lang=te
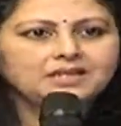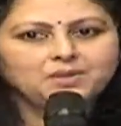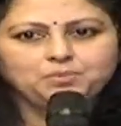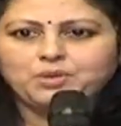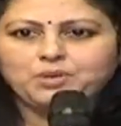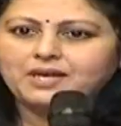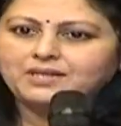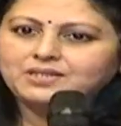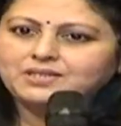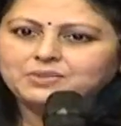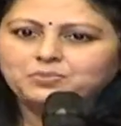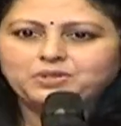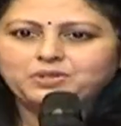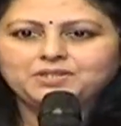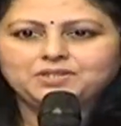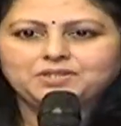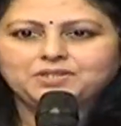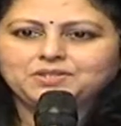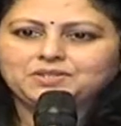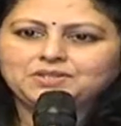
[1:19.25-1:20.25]
నేను
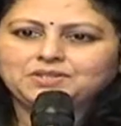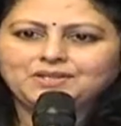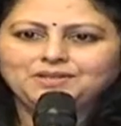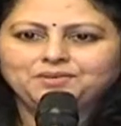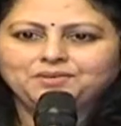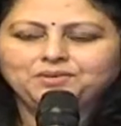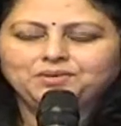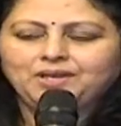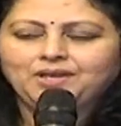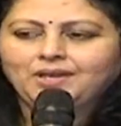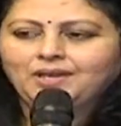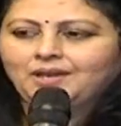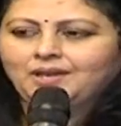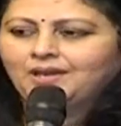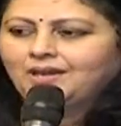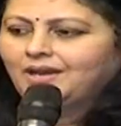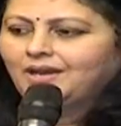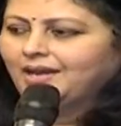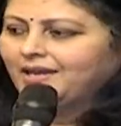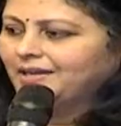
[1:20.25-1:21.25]
పార్టిసిపేట్ చేస్తున్నాను
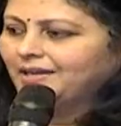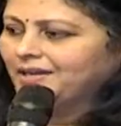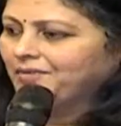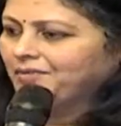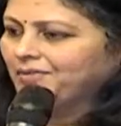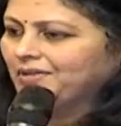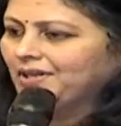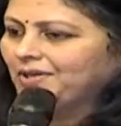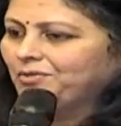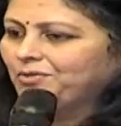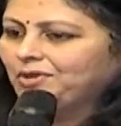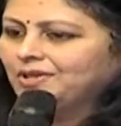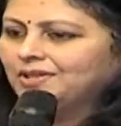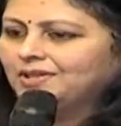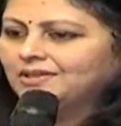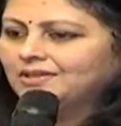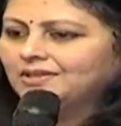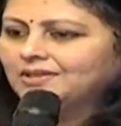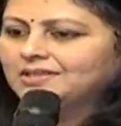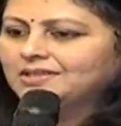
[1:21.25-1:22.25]
ఆయన ఎవరు
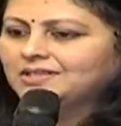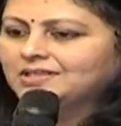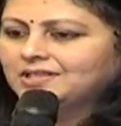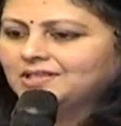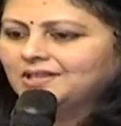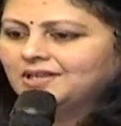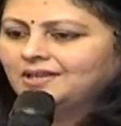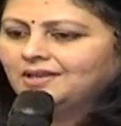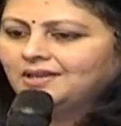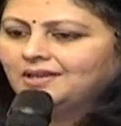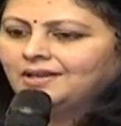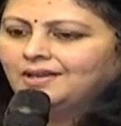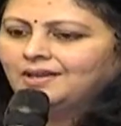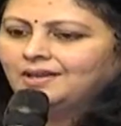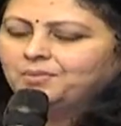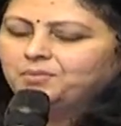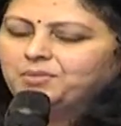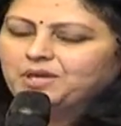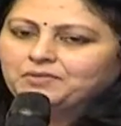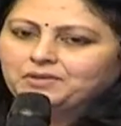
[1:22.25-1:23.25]
అవార్డు ఇచ్చినా
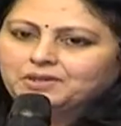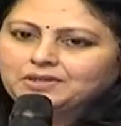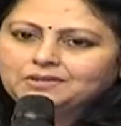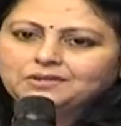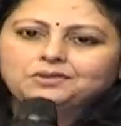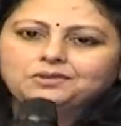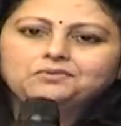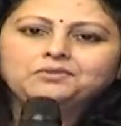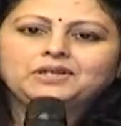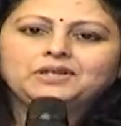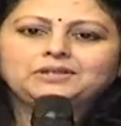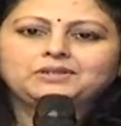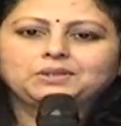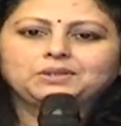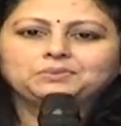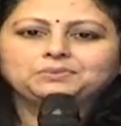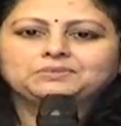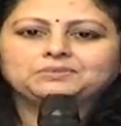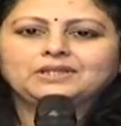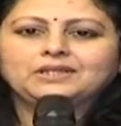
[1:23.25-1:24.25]
మేమందరం
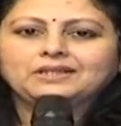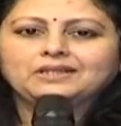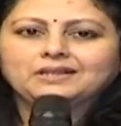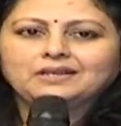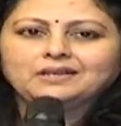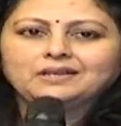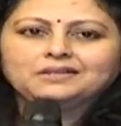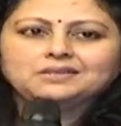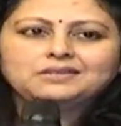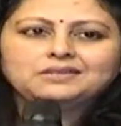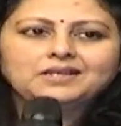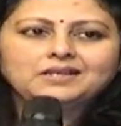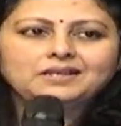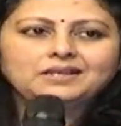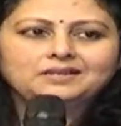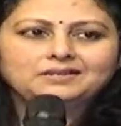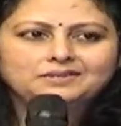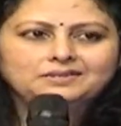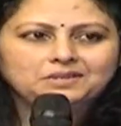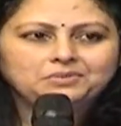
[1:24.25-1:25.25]
వెళ్తాం నేను కానీ జయ
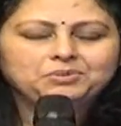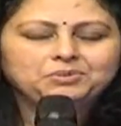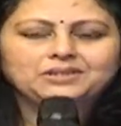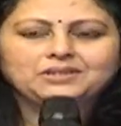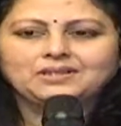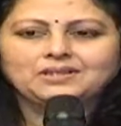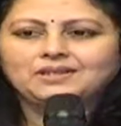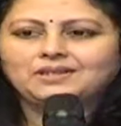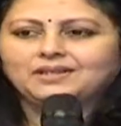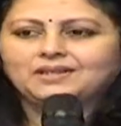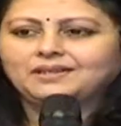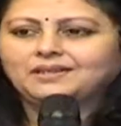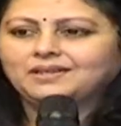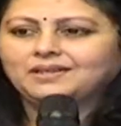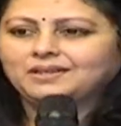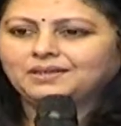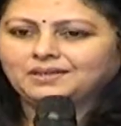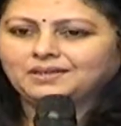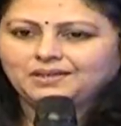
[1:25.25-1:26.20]
జయప్రద కానీ